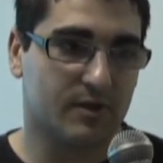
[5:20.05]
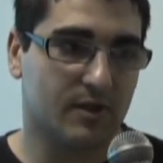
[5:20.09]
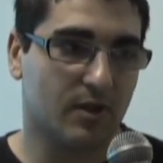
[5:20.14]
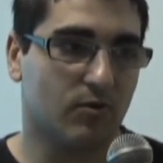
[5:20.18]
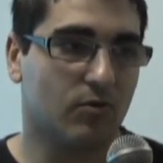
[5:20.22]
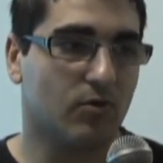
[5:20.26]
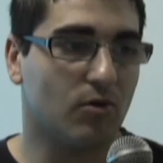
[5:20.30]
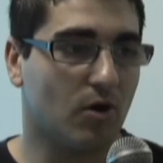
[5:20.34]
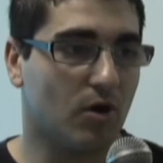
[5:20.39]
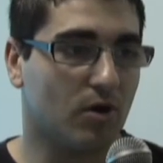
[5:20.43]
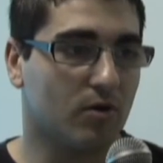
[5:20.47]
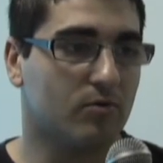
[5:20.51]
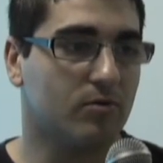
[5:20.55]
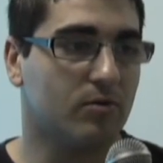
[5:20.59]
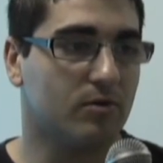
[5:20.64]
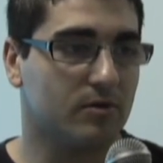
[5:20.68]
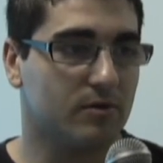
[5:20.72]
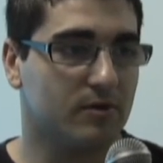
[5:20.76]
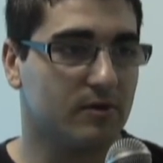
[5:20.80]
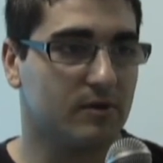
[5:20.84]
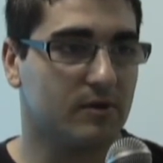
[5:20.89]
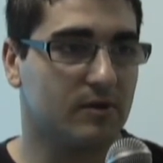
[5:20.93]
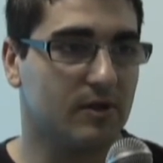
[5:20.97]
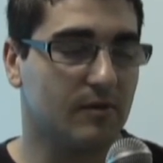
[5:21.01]
tão logo
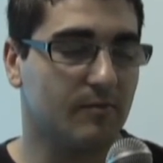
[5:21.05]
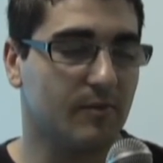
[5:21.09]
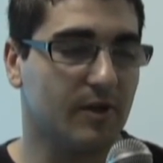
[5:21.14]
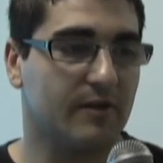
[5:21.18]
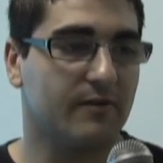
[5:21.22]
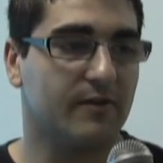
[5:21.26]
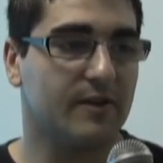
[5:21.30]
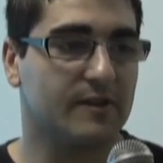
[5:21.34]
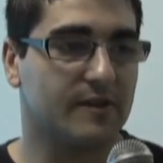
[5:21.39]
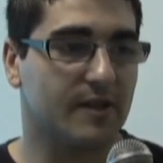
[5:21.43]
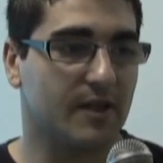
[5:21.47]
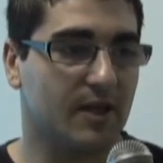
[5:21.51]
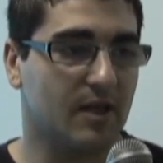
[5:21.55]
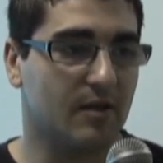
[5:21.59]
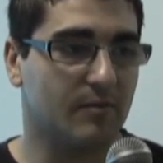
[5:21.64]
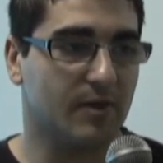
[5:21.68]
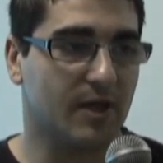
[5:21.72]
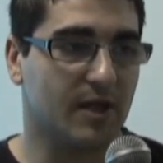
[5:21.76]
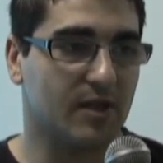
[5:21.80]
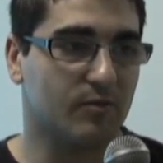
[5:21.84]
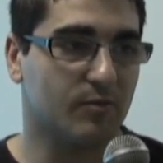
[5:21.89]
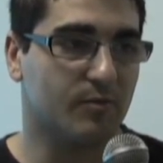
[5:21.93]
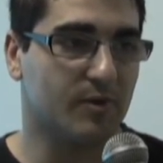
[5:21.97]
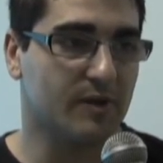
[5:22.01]
também vai ser
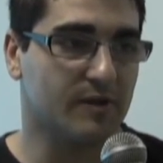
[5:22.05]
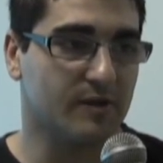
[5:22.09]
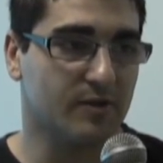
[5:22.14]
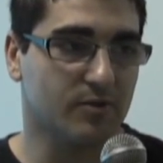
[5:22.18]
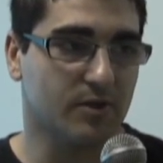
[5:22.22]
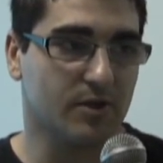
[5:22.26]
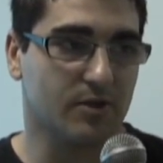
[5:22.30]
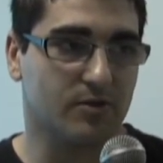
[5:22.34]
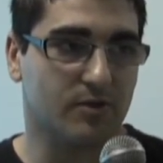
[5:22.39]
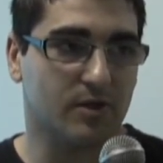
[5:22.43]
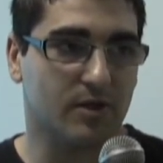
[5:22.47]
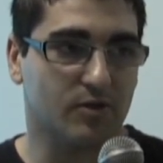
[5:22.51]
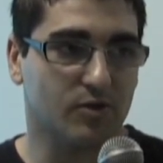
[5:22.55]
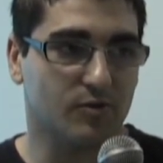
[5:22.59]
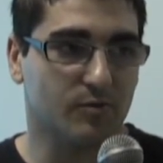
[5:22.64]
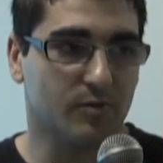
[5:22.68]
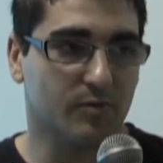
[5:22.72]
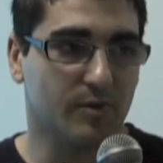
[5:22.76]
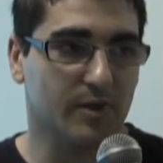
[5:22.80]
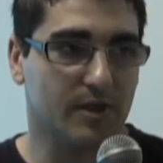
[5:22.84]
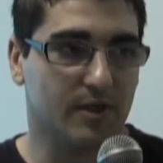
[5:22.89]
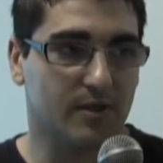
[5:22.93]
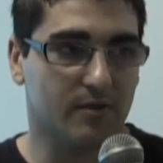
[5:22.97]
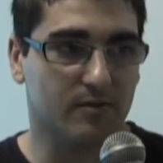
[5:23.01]
encaminhado para o presídio regional de
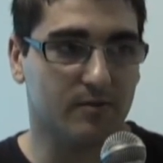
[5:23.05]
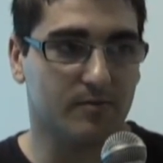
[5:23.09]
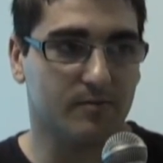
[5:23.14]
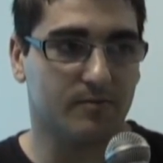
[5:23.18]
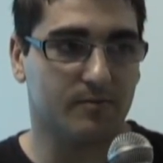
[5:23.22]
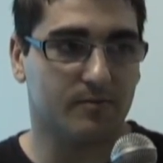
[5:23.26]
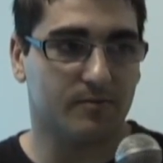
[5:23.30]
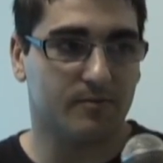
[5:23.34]
Blumenau.